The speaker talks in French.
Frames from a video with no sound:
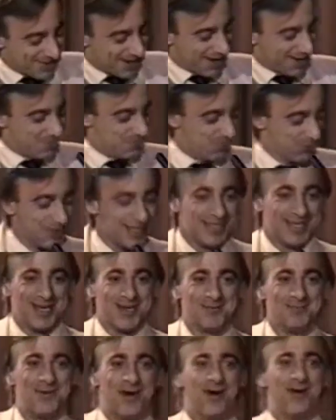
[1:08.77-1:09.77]
Et puis, euh,
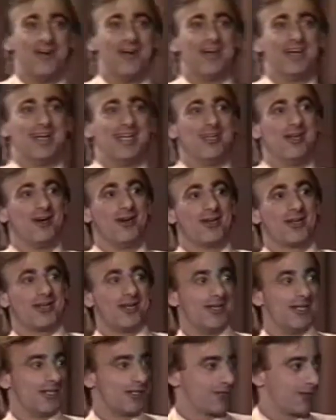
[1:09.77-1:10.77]
bon, alors,
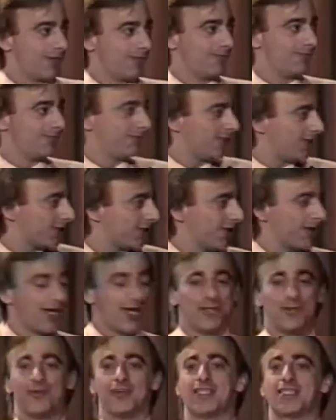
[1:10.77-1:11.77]
euh, comme le docteur
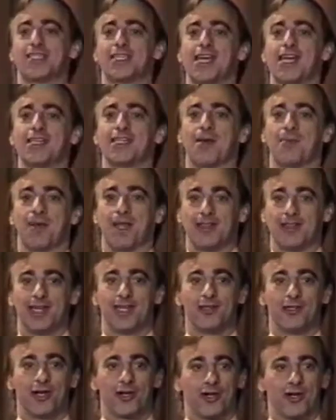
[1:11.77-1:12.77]
Gagnon disait, ça prend une
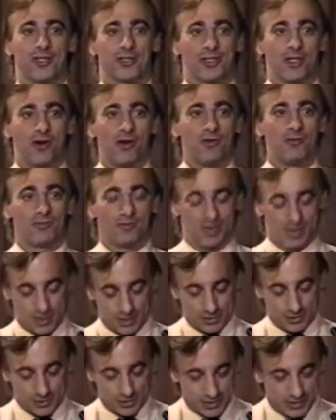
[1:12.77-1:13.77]
tête de cochon.
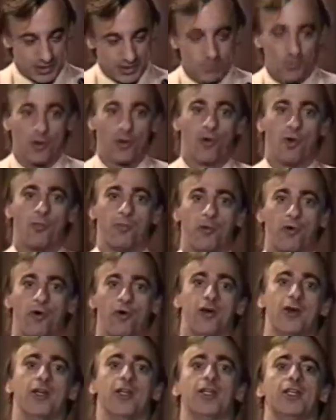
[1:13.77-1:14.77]
Alors, j'ai dit, morons pas.
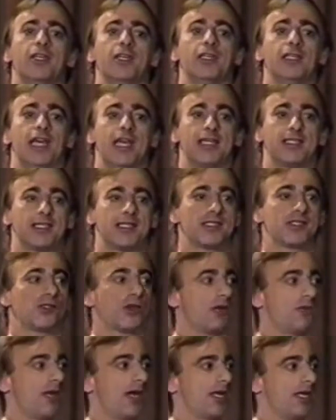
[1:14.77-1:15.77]
Il existe
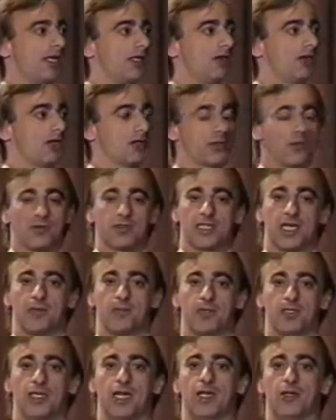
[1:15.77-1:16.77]
sûrement quelque chose, ça n'a
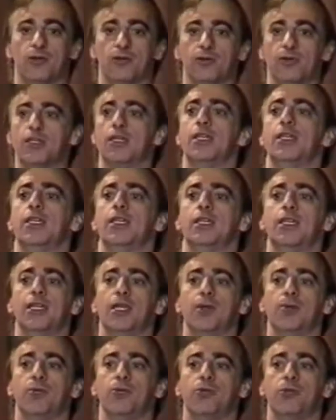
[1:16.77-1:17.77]
pas d'allure.
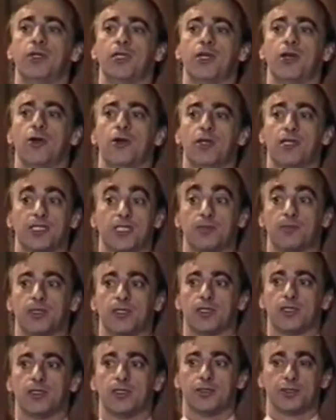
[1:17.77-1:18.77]
Et puis, un type
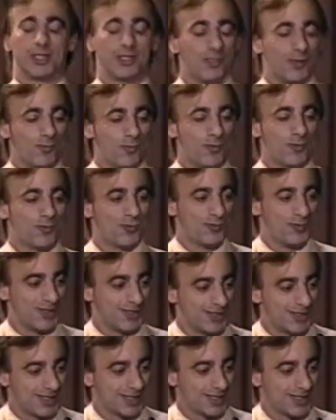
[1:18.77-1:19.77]
que j'adore beaucoup
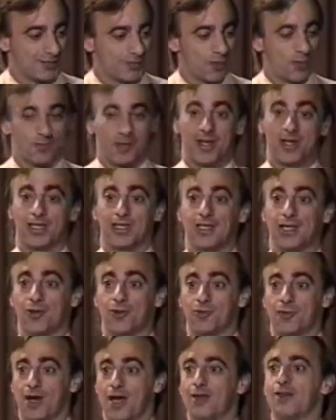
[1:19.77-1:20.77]
maintenant qui m'a parlé de
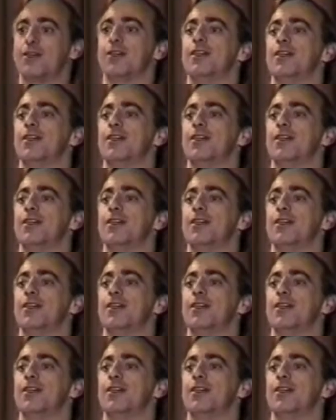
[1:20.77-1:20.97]
la